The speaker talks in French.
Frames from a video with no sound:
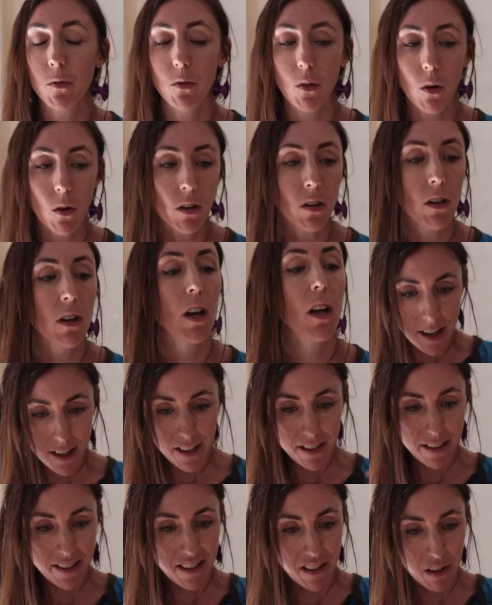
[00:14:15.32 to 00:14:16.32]
dans
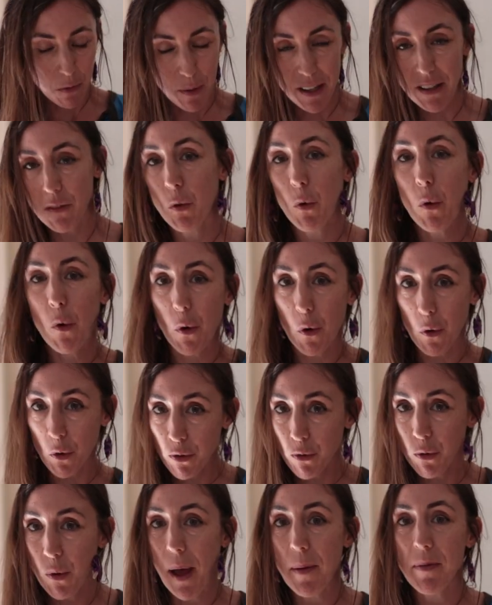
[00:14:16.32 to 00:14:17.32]
ah, cette espèce de
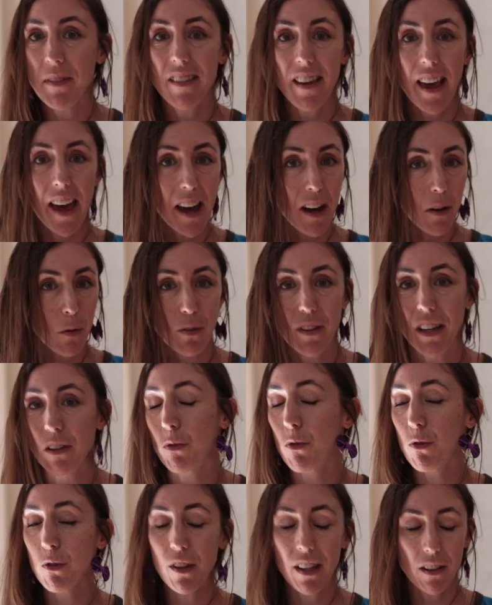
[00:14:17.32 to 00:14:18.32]
roue du hamster où tu as
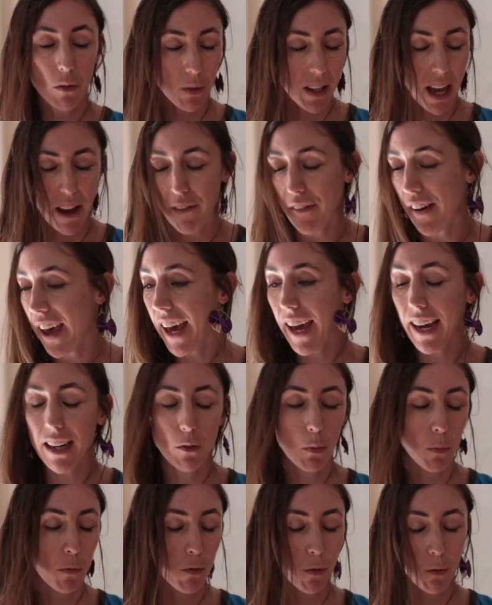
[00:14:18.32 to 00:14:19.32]
toujours des trucs à faire et
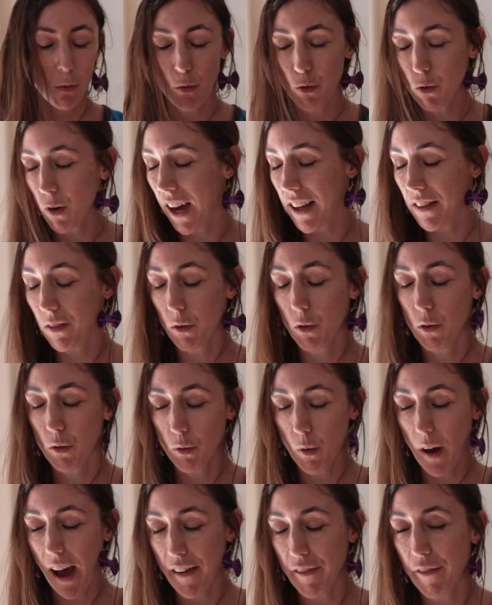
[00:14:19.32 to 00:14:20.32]
tu penses toujours à ce que
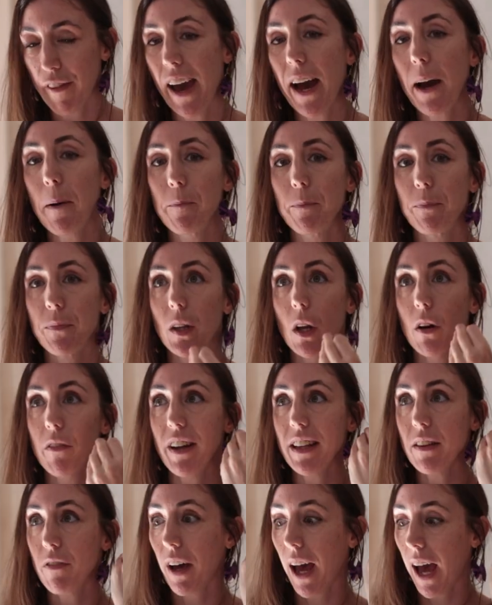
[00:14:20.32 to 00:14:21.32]
tu as à faire. En
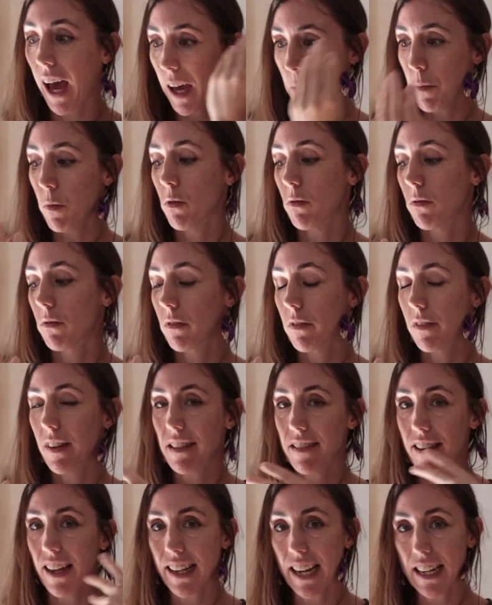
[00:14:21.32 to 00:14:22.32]
fait, vraiment
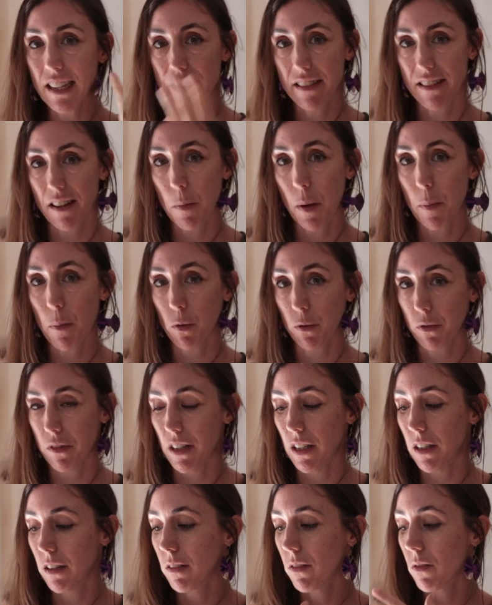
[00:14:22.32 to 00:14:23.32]
d'externaliser mes
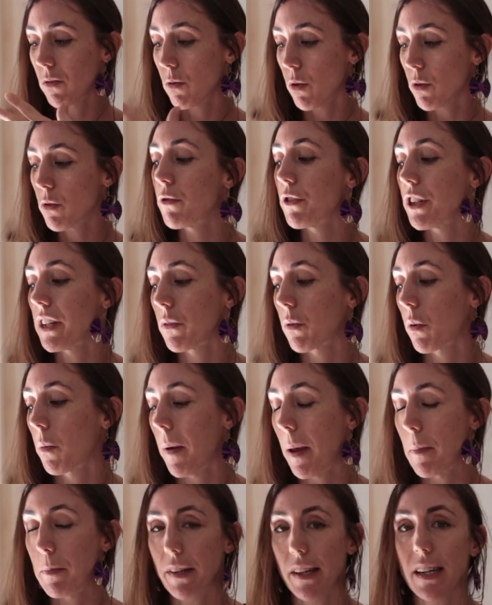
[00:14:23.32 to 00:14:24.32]
pensées, de le coucher sur le
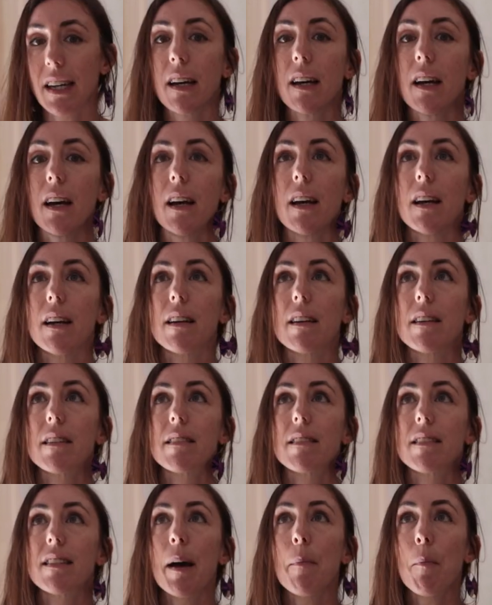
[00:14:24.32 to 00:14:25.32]
papier,
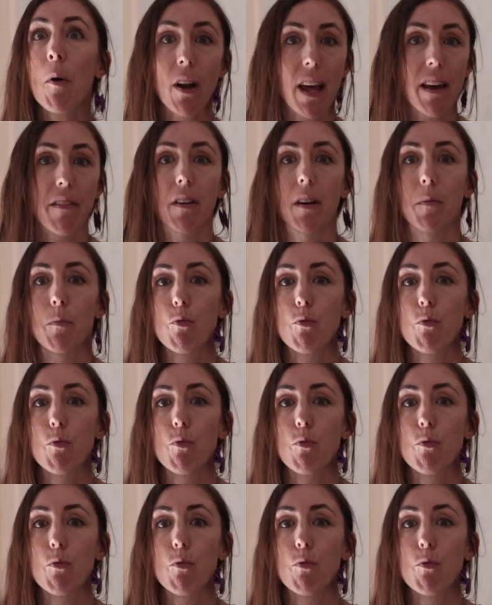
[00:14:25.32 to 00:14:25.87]
ça m'enlève un